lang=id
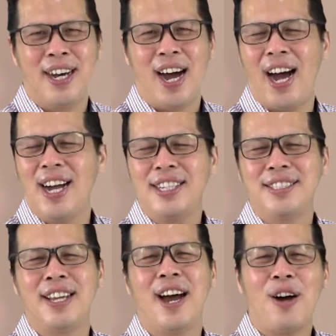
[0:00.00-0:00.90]

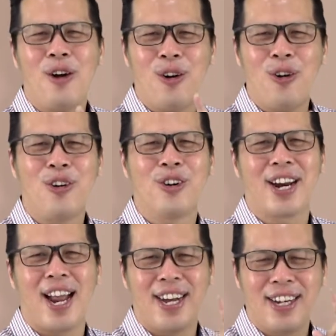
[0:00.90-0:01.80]
Hanya
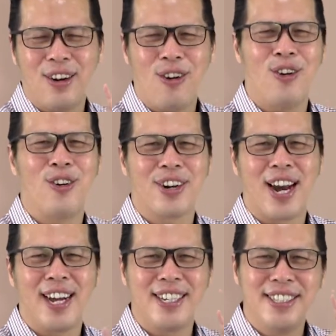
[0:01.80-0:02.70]

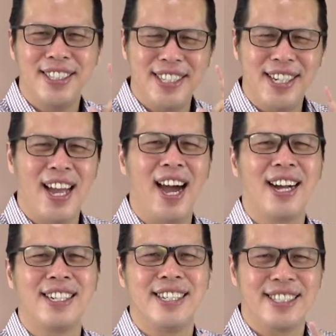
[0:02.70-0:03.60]
orang-orang
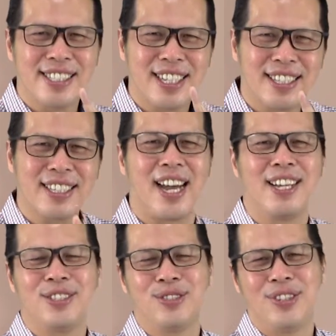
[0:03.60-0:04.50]
yang
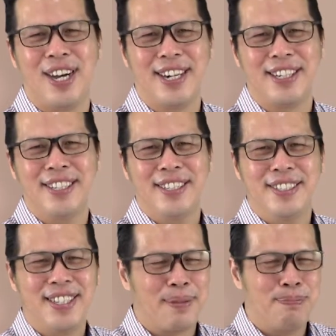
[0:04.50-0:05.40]
disertai Tuhan
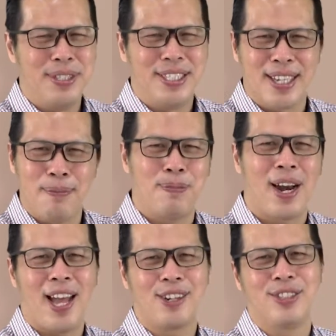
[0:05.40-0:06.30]
yang bisa
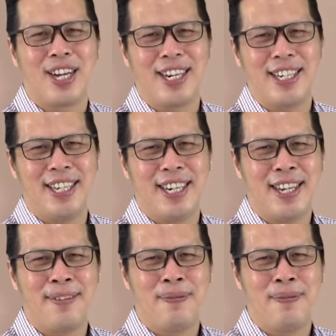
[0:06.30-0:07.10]
melakukan ini.